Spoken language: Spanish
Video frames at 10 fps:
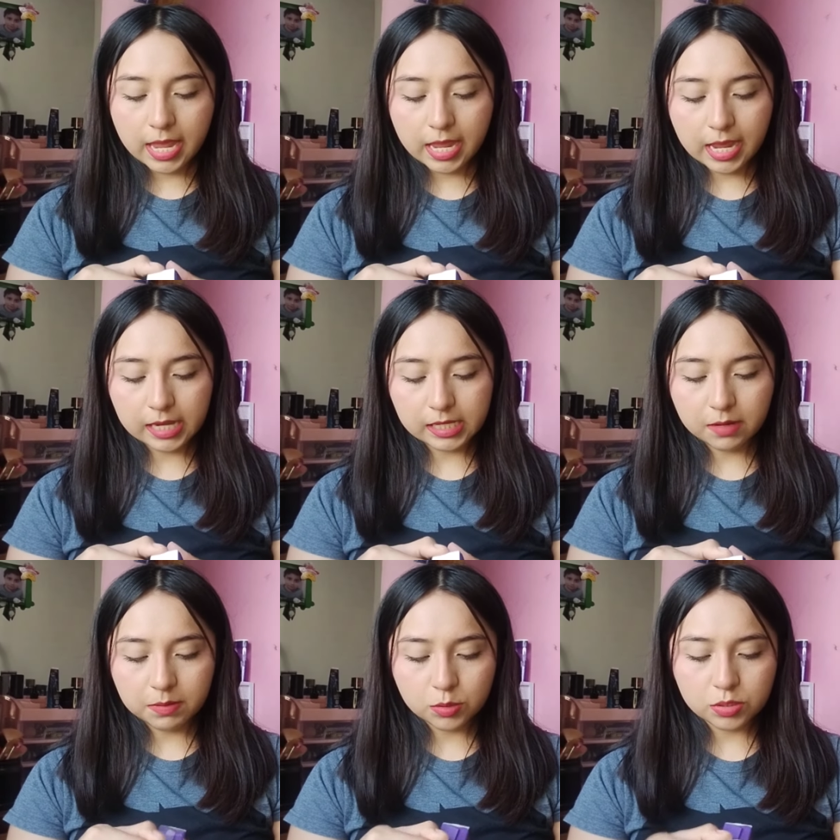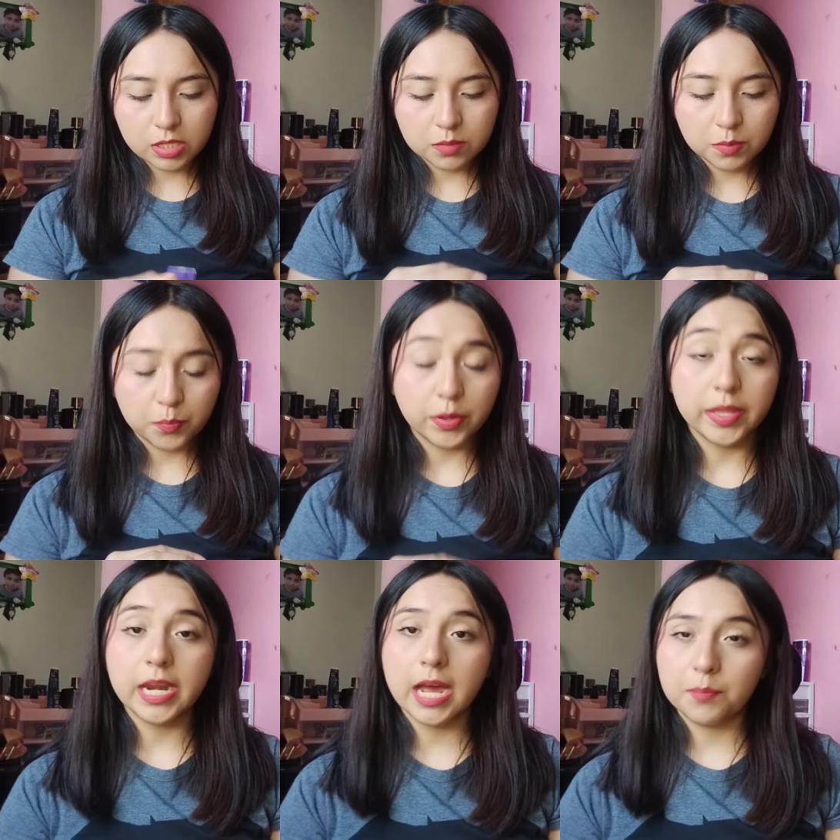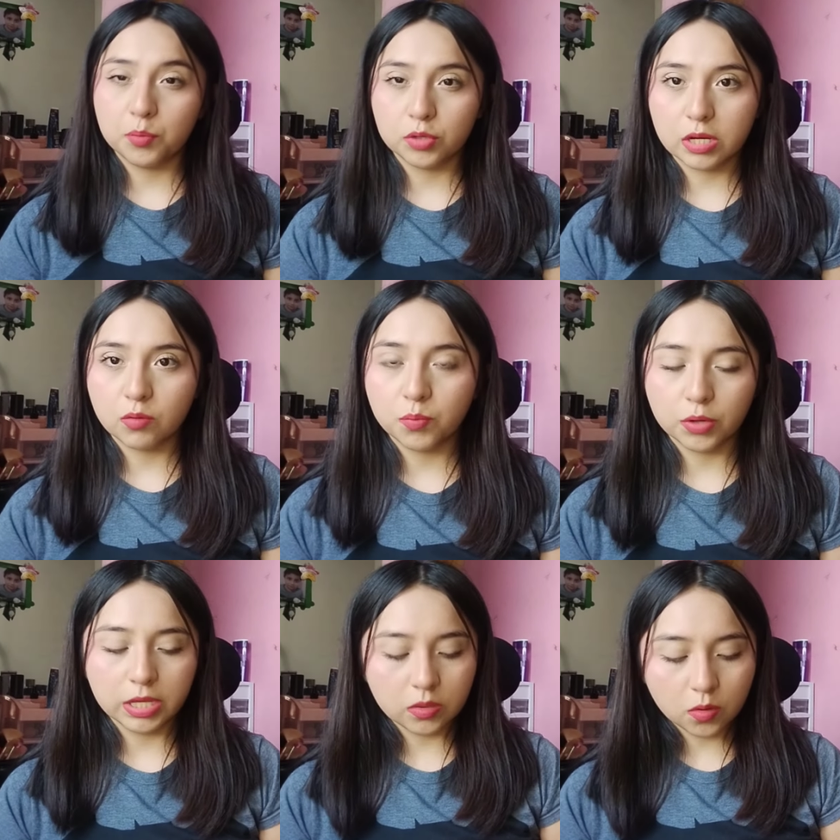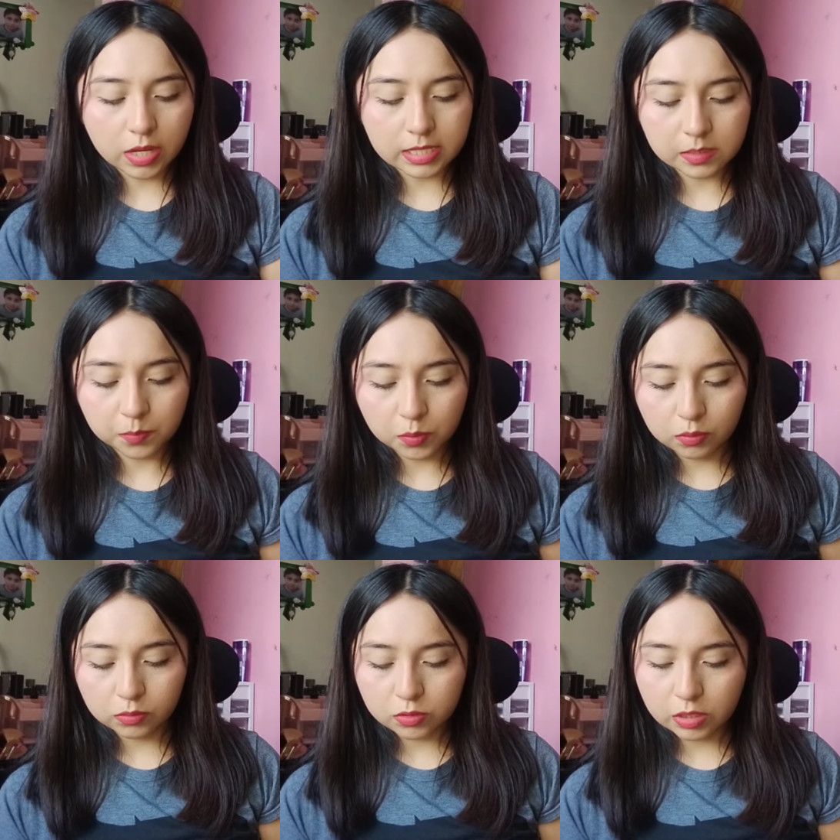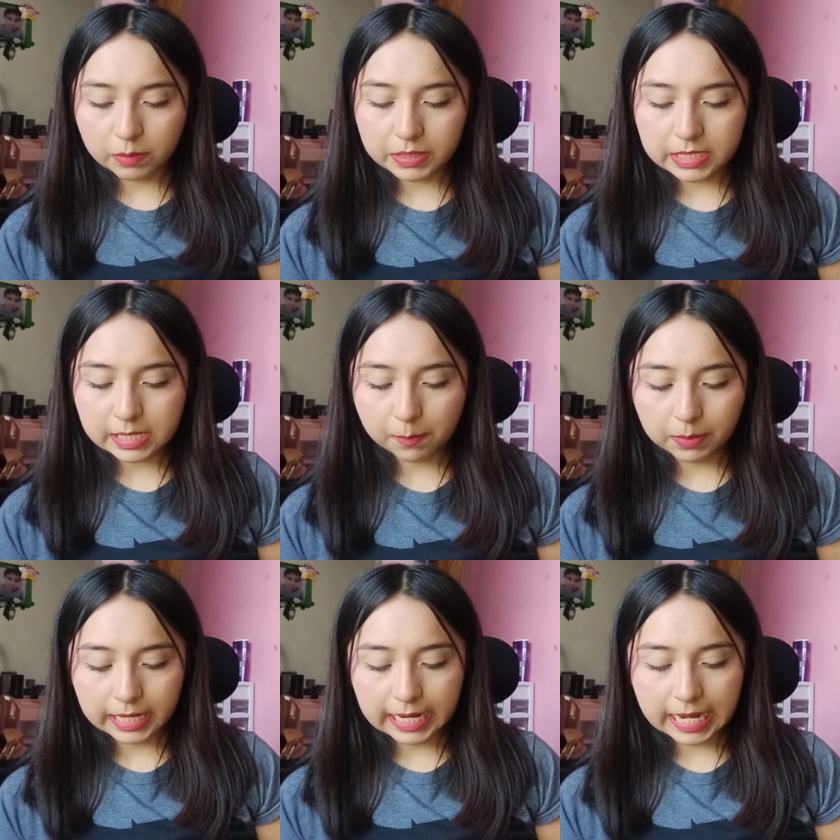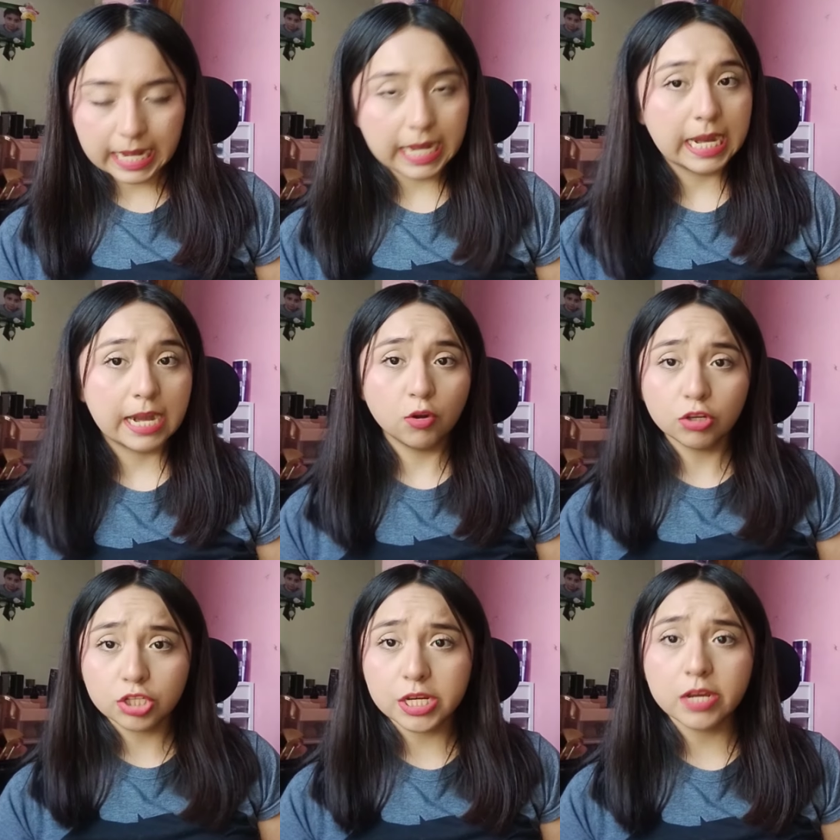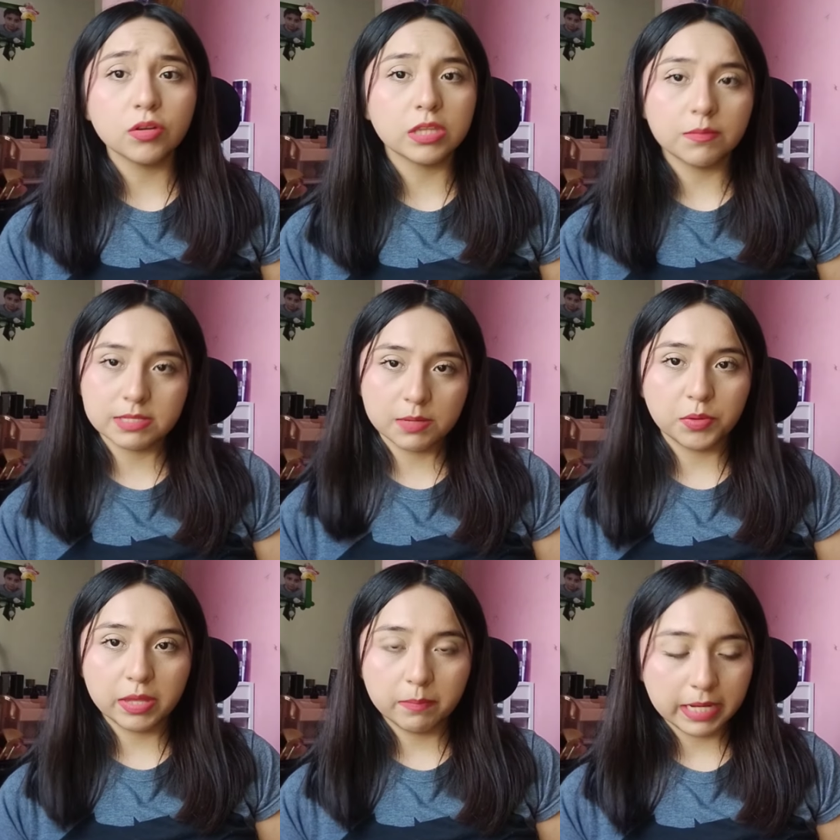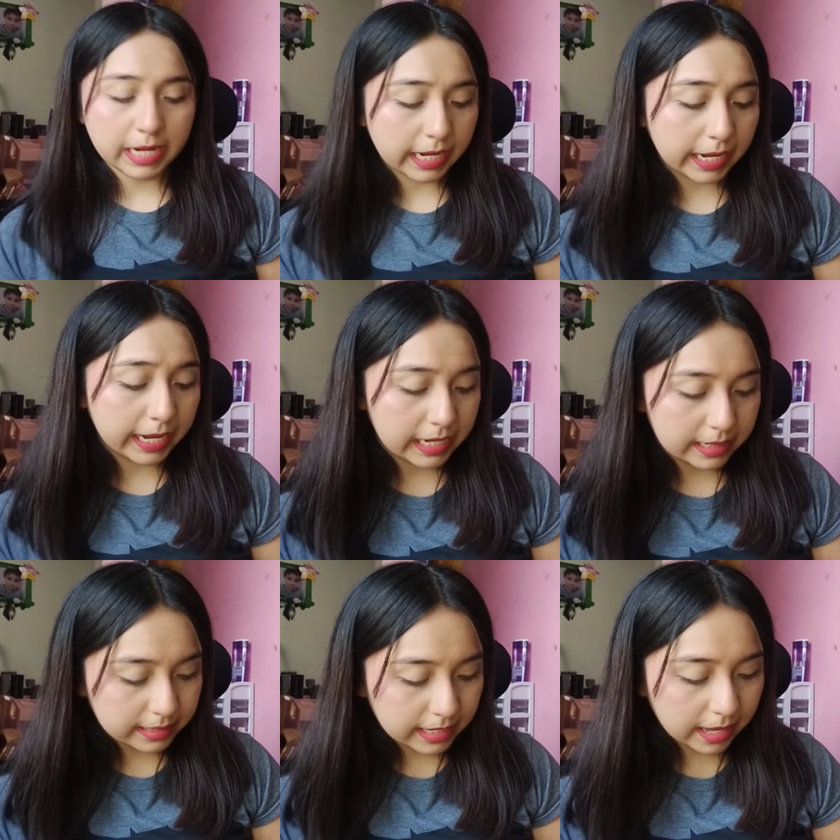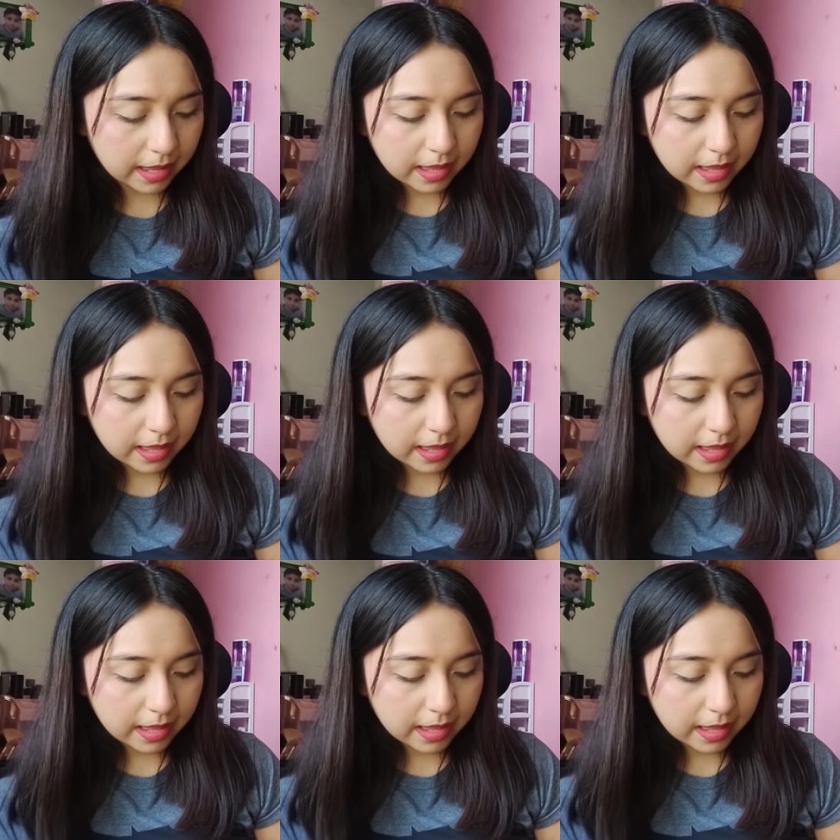Eh, aquí a ver si ustedes me pueden apoyar un poquito. Este producto solamente se aplica en la noche o también se puede aplicar en el día.